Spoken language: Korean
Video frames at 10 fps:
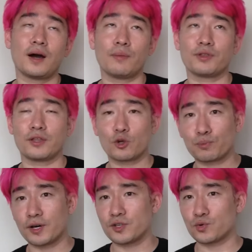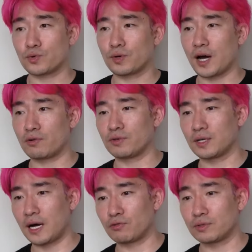아무래도 엔터프라이 쪽으로 가고,
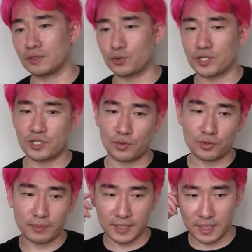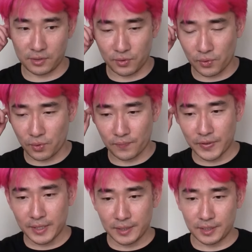가고 그쪽에 지원을 많이 하는 거고
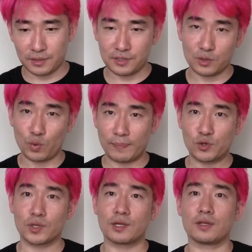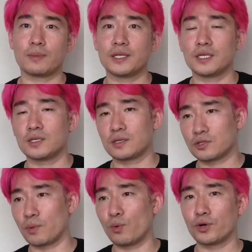기선 지금 웹 쪽이나 이런 데 많이
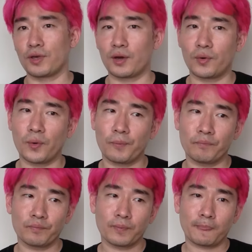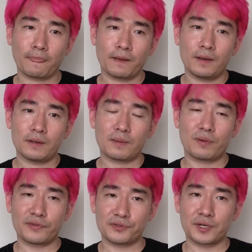접목이 돼 있고 근데
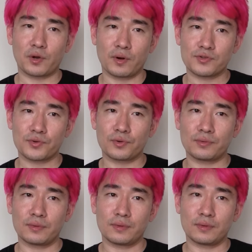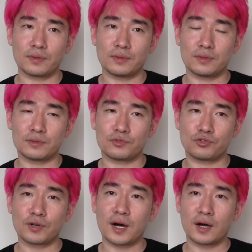퍼포스가 결과적으로는 그
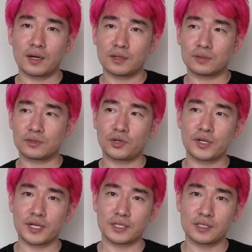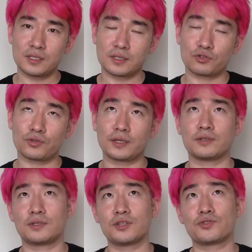중앙 처리 장치 중 아니
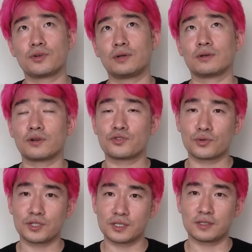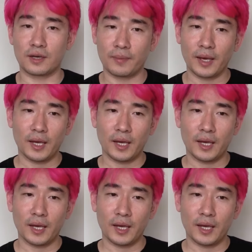센트럴 컨트롤 시스템